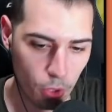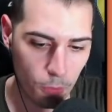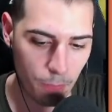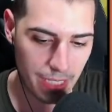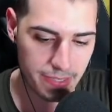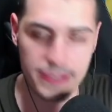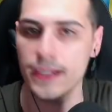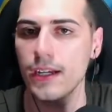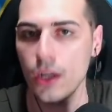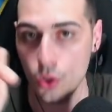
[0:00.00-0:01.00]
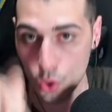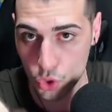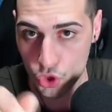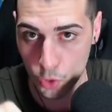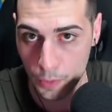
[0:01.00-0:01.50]
il pass, lo
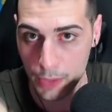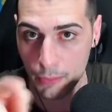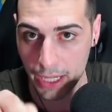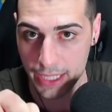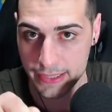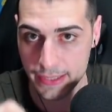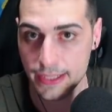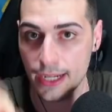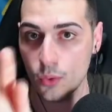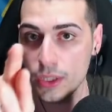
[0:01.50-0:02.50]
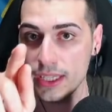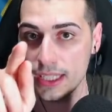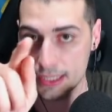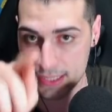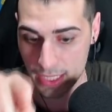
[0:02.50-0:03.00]
shopperemo magari stasera e
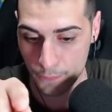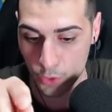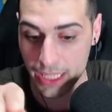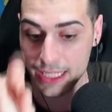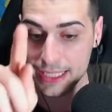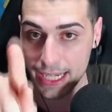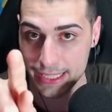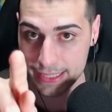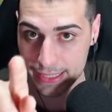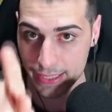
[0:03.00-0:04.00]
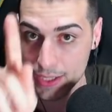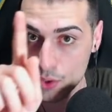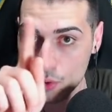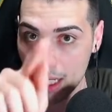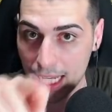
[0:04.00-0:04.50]
quindi se volete il test
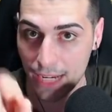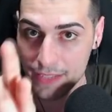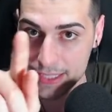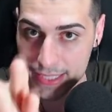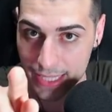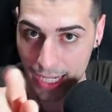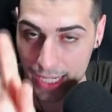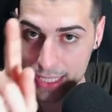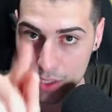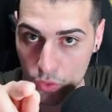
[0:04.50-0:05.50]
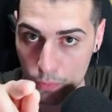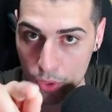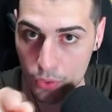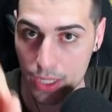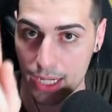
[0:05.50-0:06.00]
con la cavia Zidai del nuovo
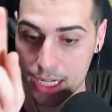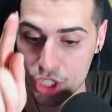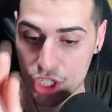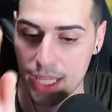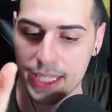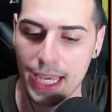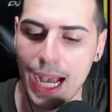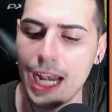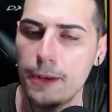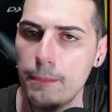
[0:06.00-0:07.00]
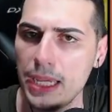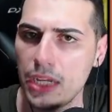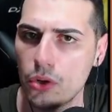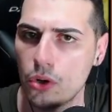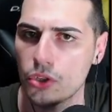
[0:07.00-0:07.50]
brawler lasciate
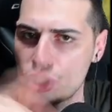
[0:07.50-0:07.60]
almeno